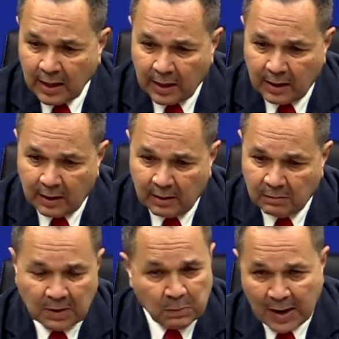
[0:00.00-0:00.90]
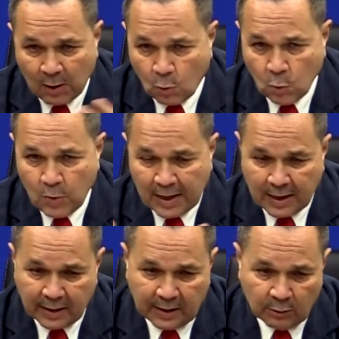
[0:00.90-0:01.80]
y
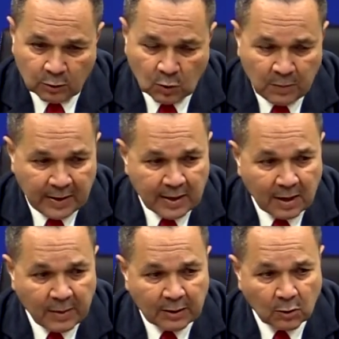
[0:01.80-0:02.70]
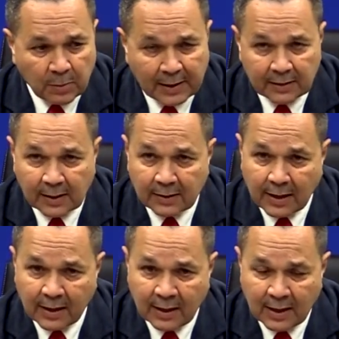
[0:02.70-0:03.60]
vacunas y otros medicamentos para
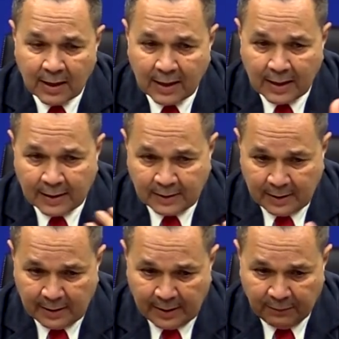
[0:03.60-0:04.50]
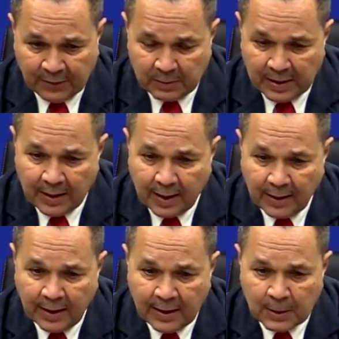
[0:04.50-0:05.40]
tratar este,
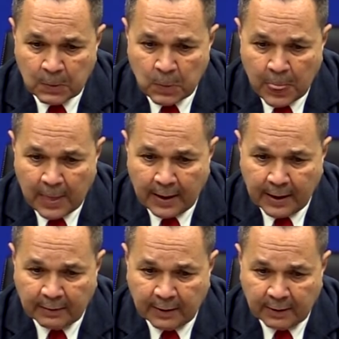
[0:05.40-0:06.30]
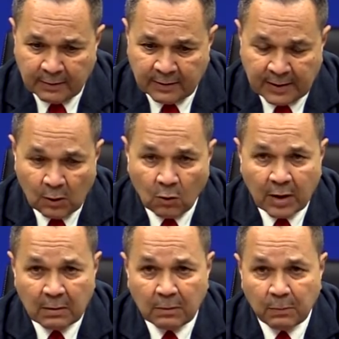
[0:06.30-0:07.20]
enfermedades, este, se
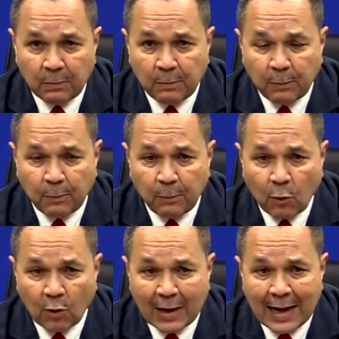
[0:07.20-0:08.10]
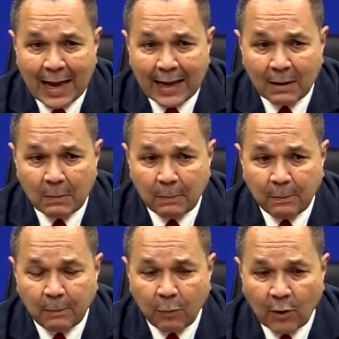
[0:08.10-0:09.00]
logran por, la,
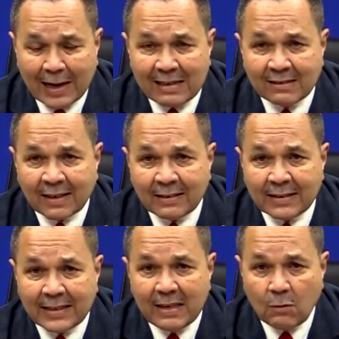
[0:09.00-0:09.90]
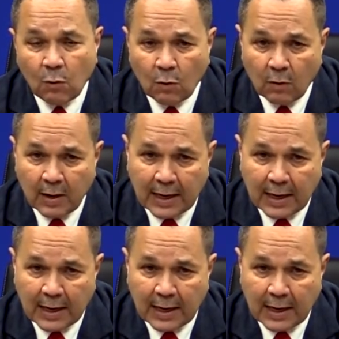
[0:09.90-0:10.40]
por el incentivo